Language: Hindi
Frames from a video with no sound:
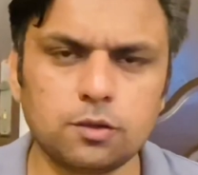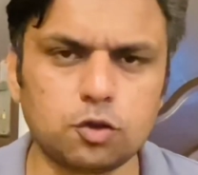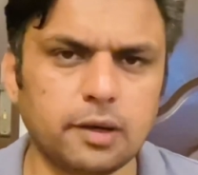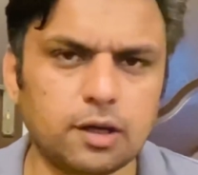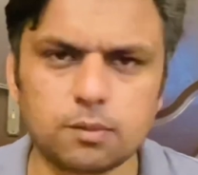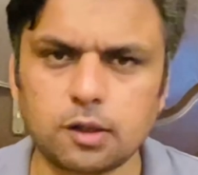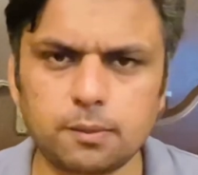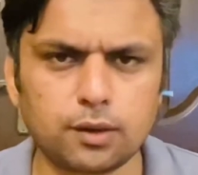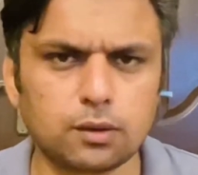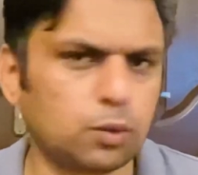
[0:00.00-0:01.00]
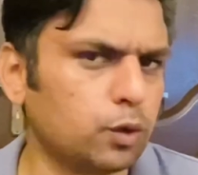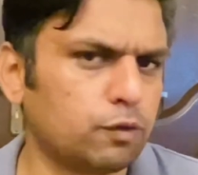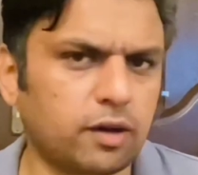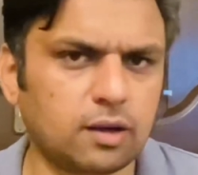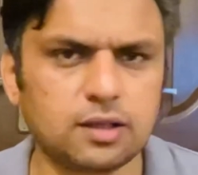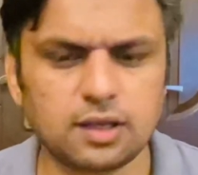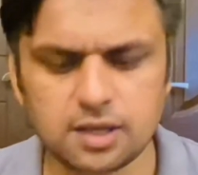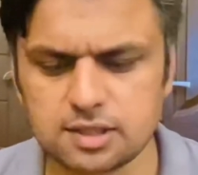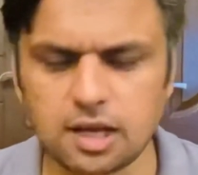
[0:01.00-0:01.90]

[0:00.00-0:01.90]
ज़ुबैर उमर में कोई फ़र्क नहीं है ये